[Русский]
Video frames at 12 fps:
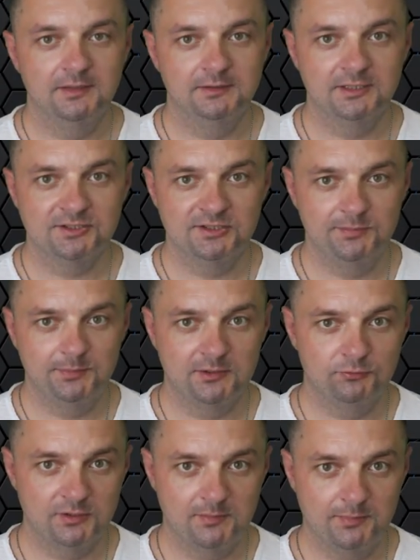Даже
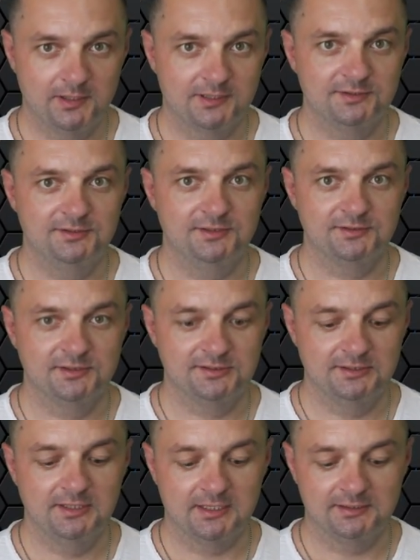температура пара здесь на
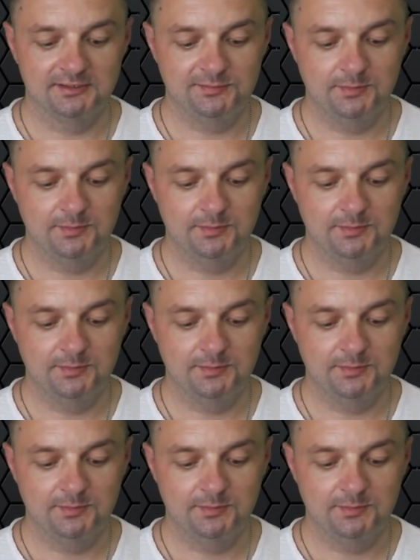стандартной